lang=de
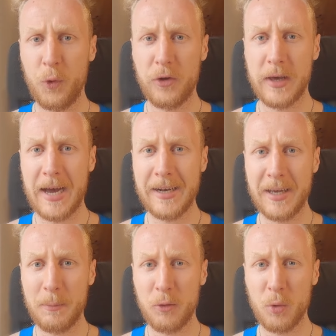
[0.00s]
Du fühlst dich
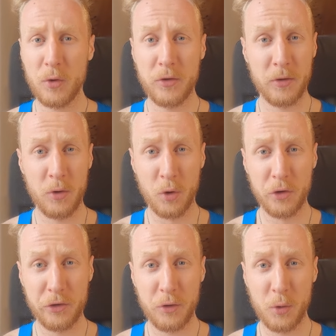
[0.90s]
antriebslos,
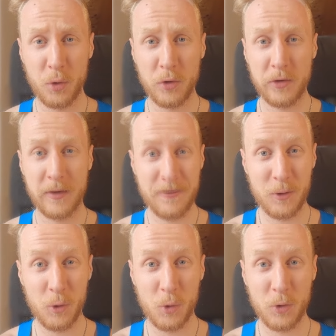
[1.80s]
lustlos,
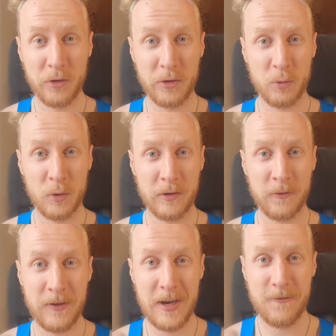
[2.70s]
kraftlos, du
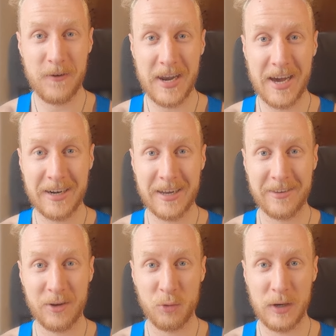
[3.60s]
hast wenig Verlangen
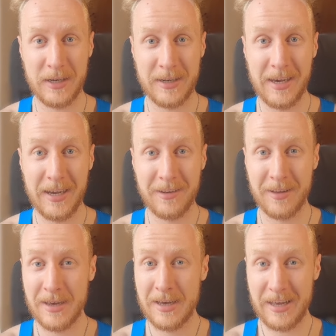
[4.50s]
nach
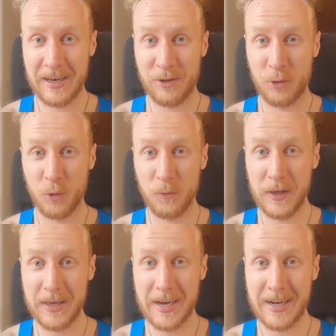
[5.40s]
Sexualität, deine
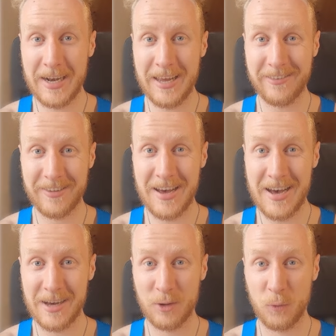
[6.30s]
Erektionsfähigkeit lässt
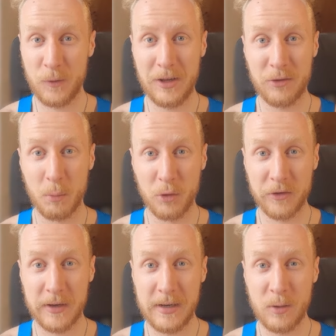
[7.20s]
nach, du verlierst
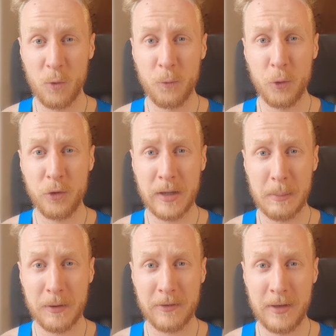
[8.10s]
Muskeln und fühlst dich
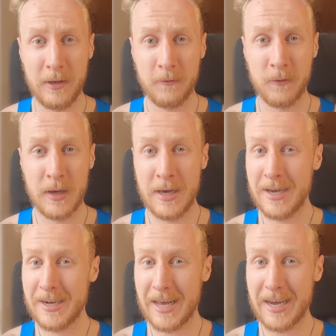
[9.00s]
depressiv,
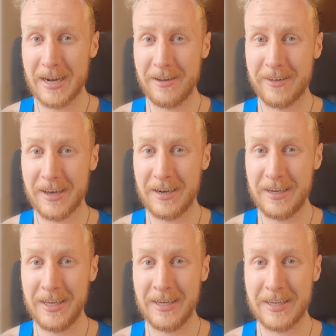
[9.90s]
dann kann es
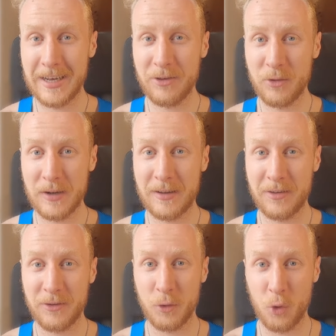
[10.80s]
daran liegen, dass du einen
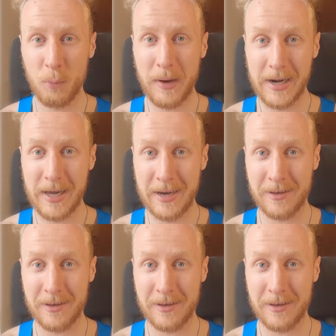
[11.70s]
Testosteronmangel